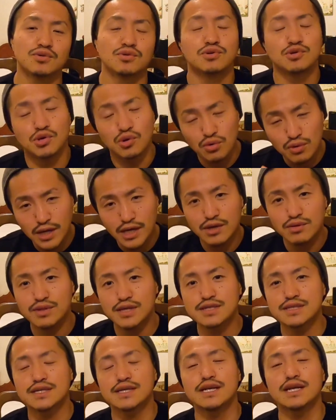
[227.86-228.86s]
そういう業界を
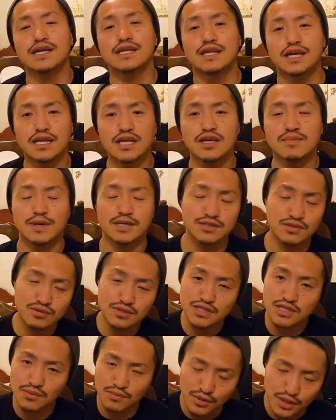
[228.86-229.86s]
助けられたり、まあ、少
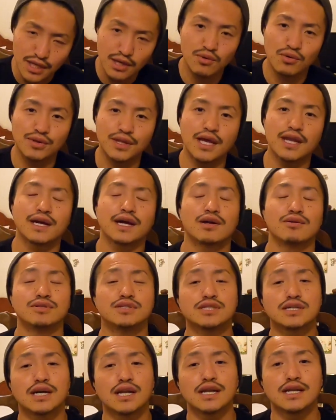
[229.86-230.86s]
しでもねこう誰かの
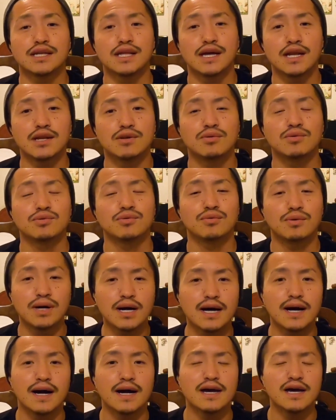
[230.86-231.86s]
力になれること
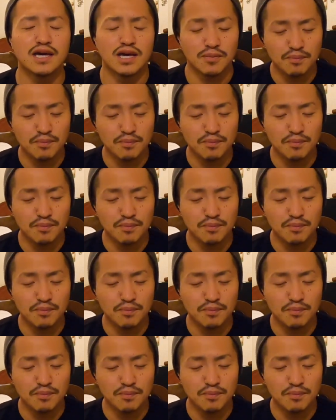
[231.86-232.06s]
が